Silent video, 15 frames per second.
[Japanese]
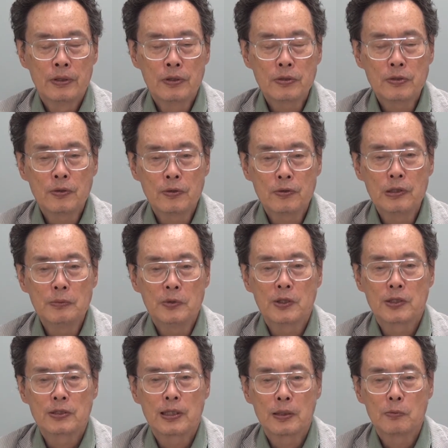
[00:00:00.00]
よその国も
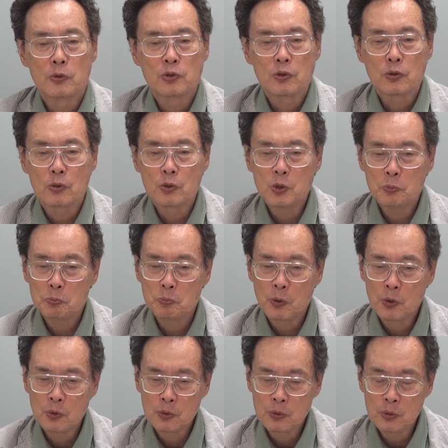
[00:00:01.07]
ですねもうちょっと日
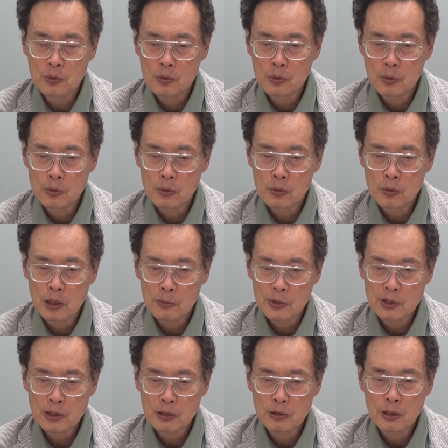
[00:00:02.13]
本の安
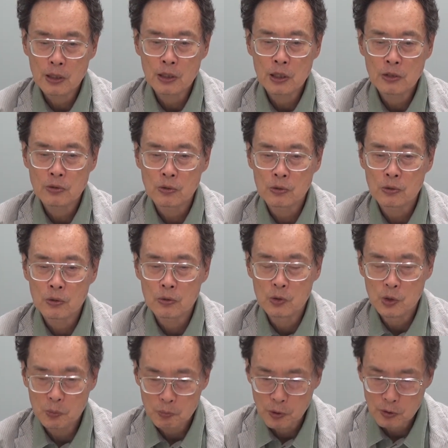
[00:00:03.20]
倍さんと話すると
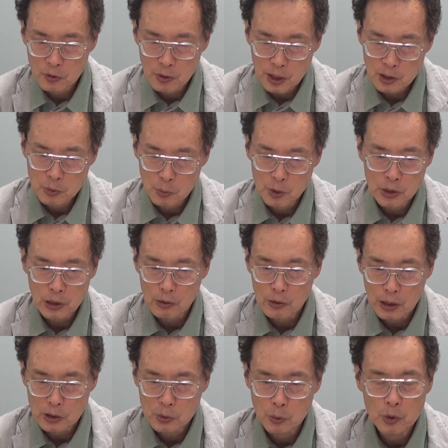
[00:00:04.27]
日本の拉致問題を
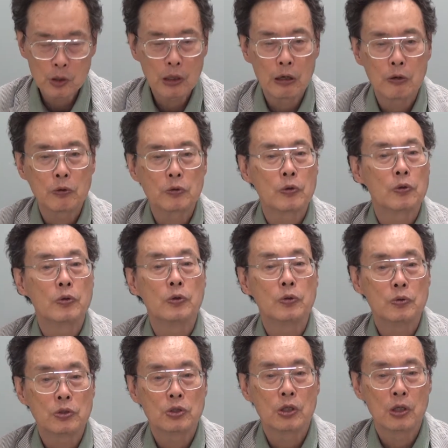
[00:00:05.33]
拉致問題をと
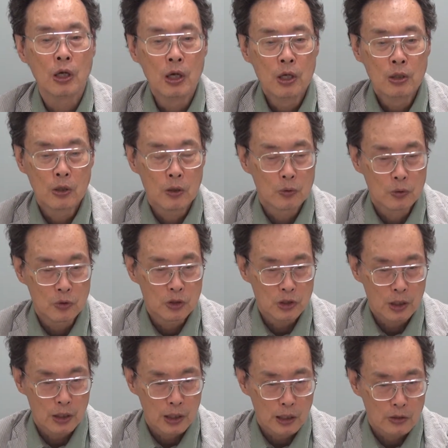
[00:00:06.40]
言うし軍事
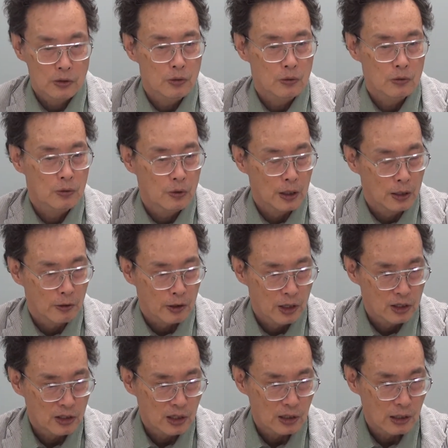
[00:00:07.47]
的圧力あるいは
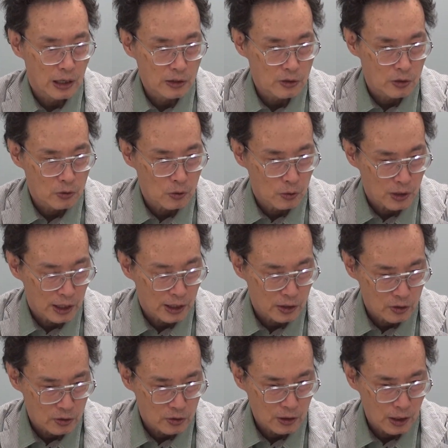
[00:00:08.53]
経済的圧力をか
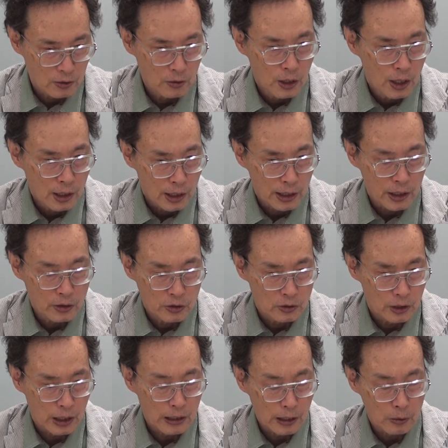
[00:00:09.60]
け続けるかけ
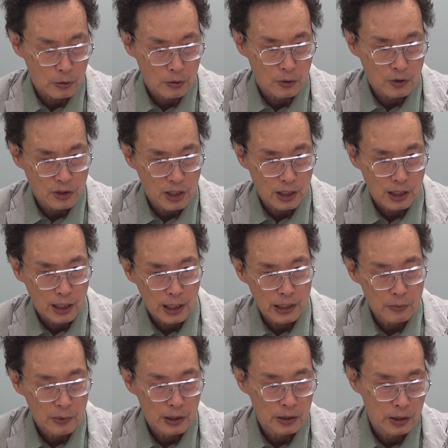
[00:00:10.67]
続けたことの成果が
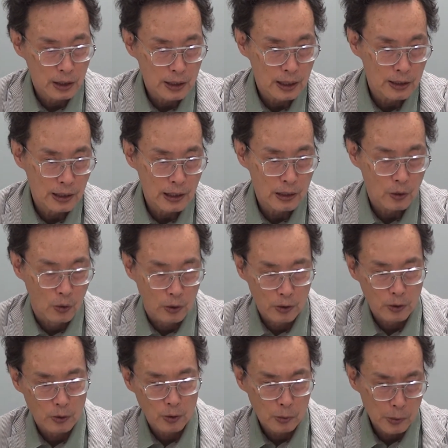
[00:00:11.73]
今出たんだからこ
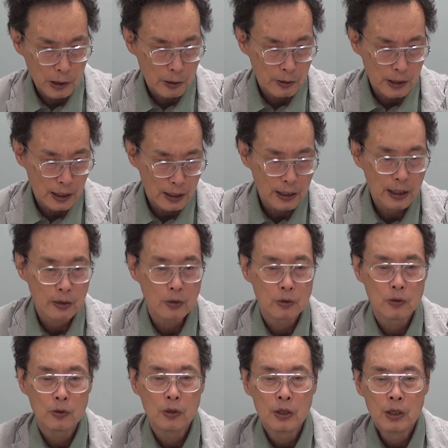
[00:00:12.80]
れを緩めてはならないと
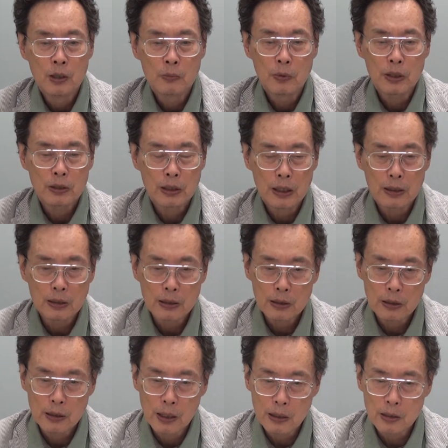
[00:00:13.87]
いう、まあ、なん
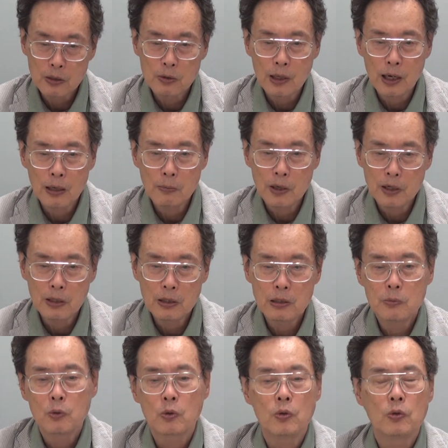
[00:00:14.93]
ていうかあまり
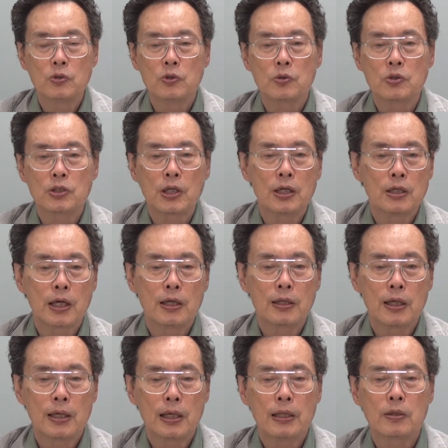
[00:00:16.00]
にも硬直した意見
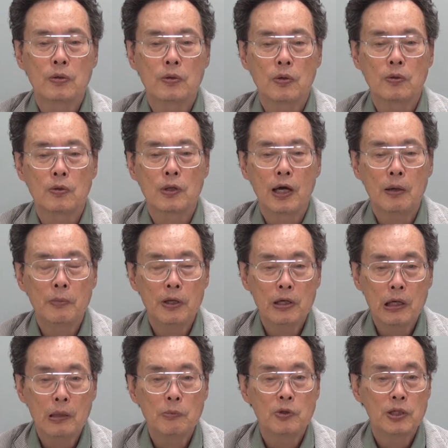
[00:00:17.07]
だなということで
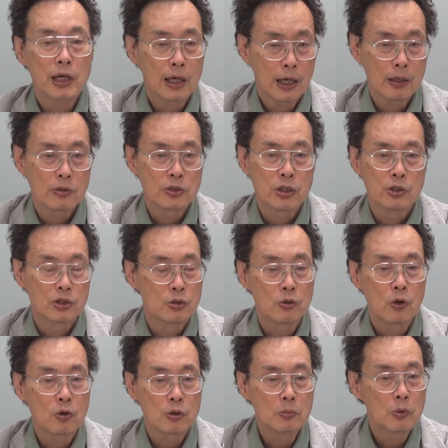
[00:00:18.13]
アメリカも嫌がるし中
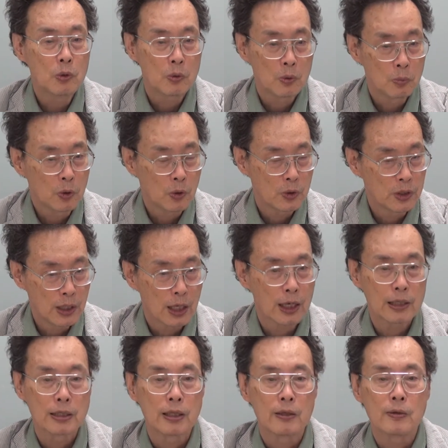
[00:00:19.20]
国ももう嫌
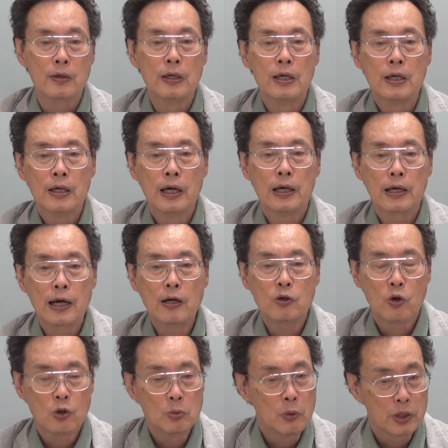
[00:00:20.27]
がってる韓
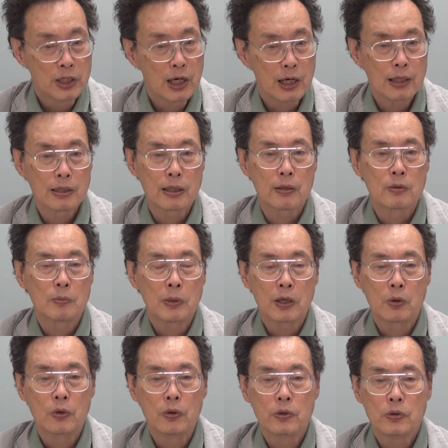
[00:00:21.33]
国も嫌がってる、まあ、
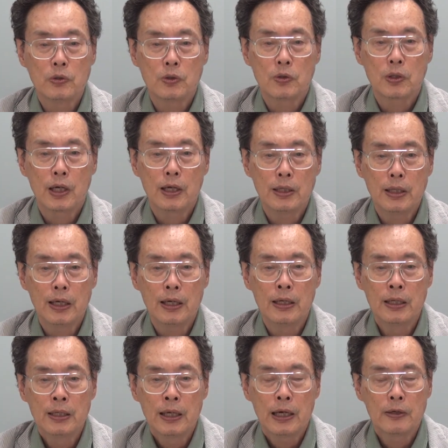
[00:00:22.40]
こういう状態で
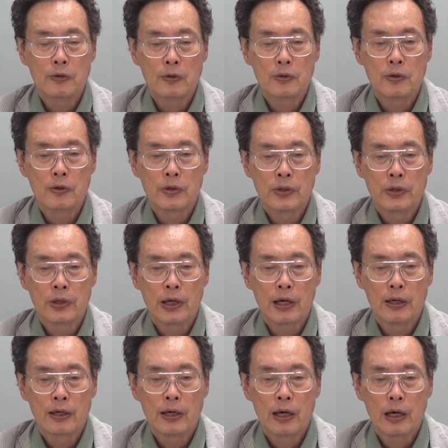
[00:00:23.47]
あの
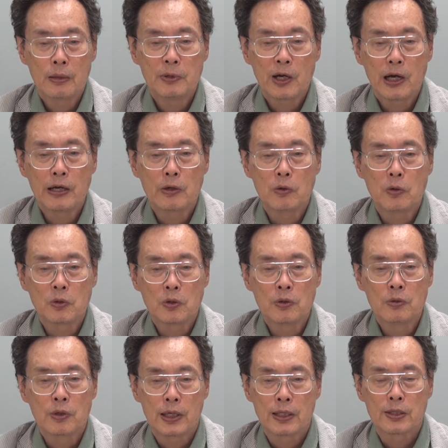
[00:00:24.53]
安倍外交と
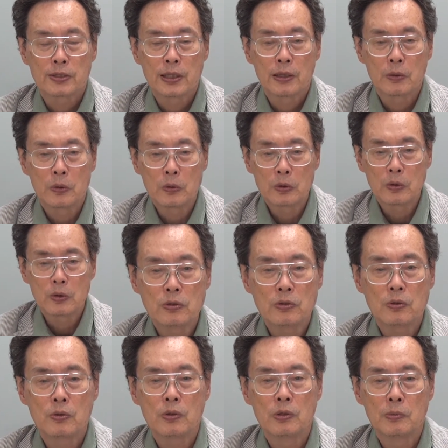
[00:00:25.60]
いうのがですね本
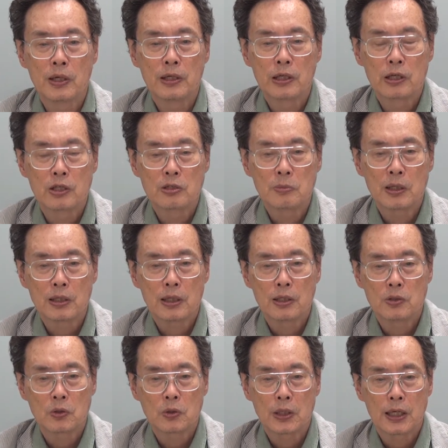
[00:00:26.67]
その今行き詰まっ
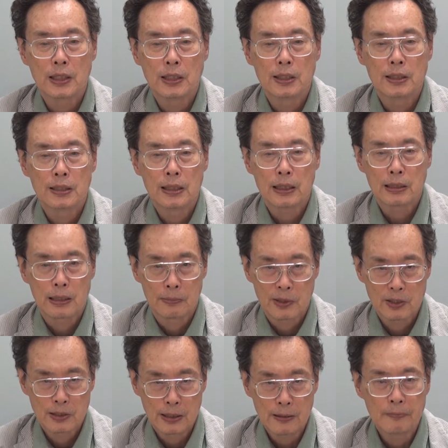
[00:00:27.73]
た状態になって
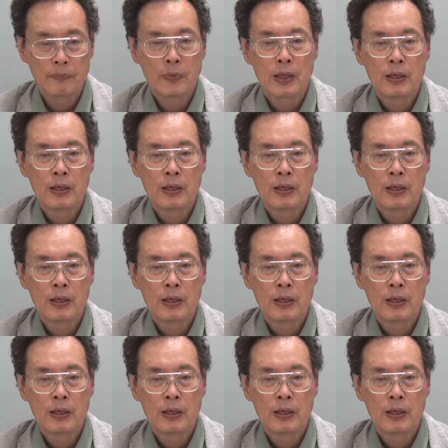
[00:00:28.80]
ますね。